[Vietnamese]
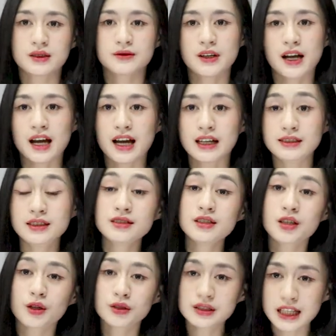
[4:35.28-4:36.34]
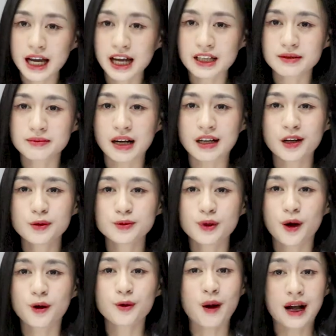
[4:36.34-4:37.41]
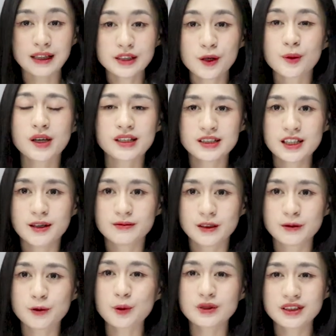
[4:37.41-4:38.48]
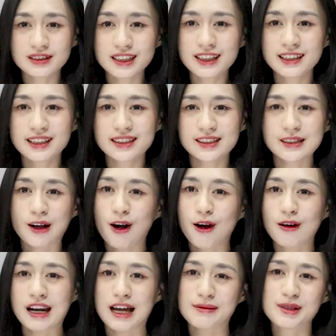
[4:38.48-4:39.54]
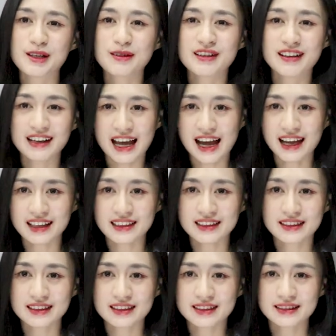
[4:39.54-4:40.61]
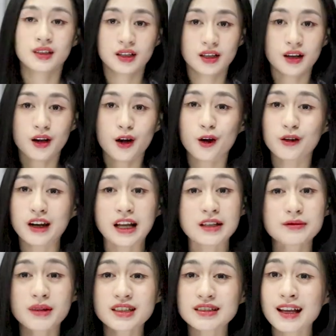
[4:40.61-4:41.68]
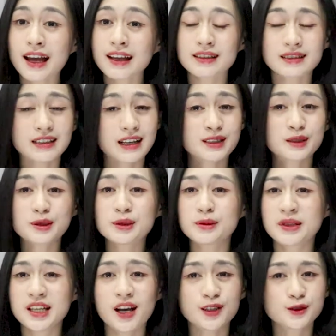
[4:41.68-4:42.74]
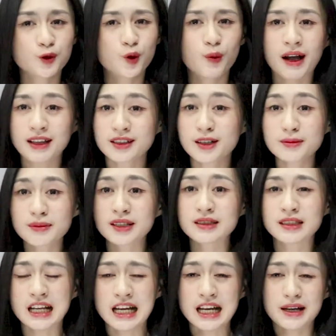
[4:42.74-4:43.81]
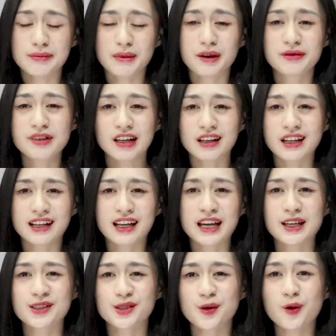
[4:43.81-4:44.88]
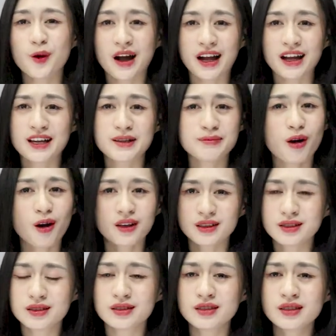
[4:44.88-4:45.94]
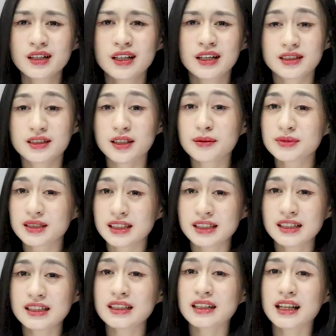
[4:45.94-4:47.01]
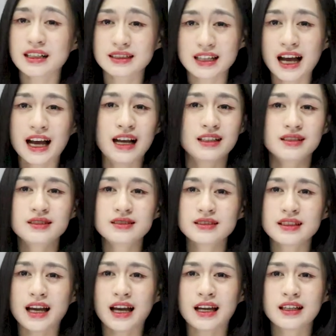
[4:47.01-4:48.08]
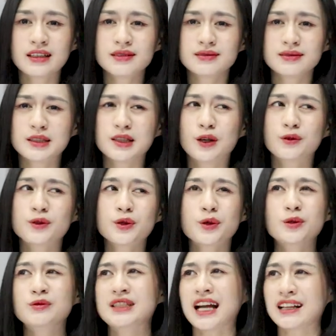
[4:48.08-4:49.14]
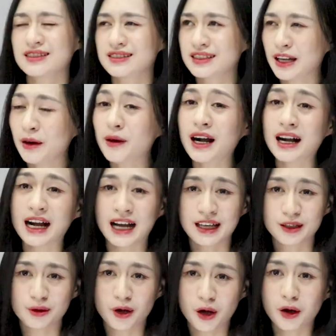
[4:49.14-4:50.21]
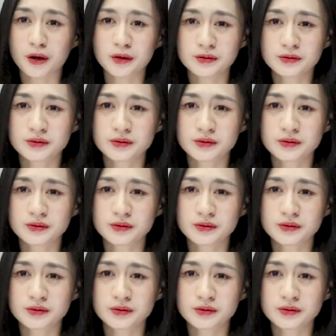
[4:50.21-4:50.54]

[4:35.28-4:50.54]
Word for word: Và những người con trai mà không có quá nhiều kinh nghiệm với phụ nữ ấy, thì họ làm điều ngược lại. Họ đánh mất hết cái sự bí ẩn của bản thân mình bằng việc là kể cho cô gái ấy mọi thứ, thậm chí là cả những cái điều vô cùng nhạt nhẽo hàng ngày của họ.